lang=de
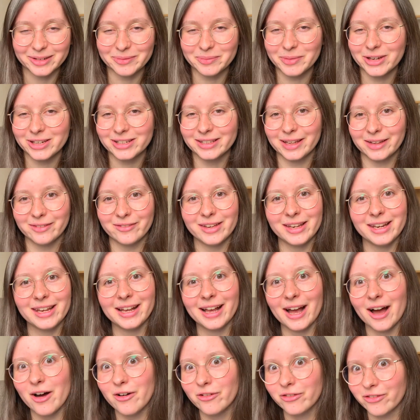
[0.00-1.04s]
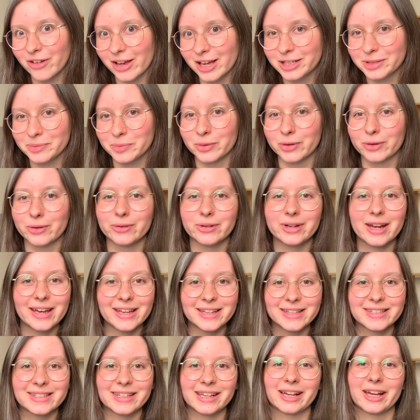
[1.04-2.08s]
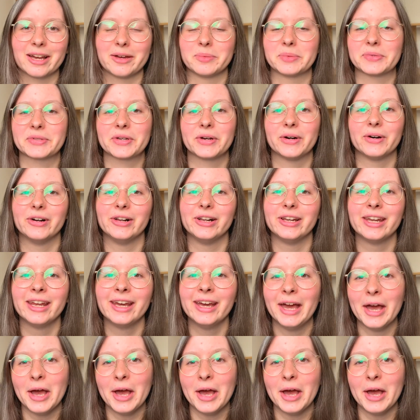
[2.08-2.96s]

Möchte ich weniger auf Facebook oder Instagram scrollen?